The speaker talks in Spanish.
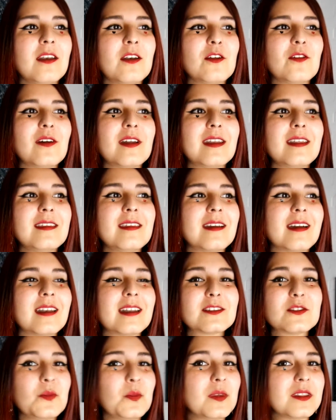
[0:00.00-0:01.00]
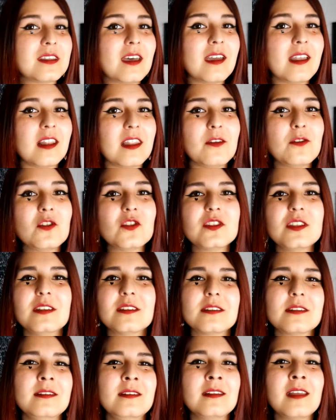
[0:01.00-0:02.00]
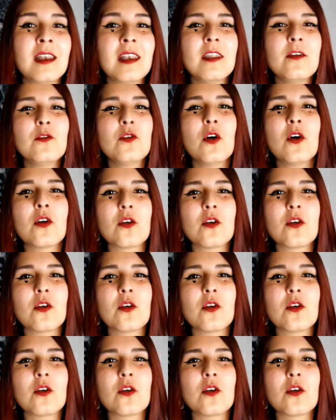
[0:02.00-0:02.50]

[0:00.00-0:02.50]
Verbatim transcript: no van a llegar a su meta de libros y necesitan libros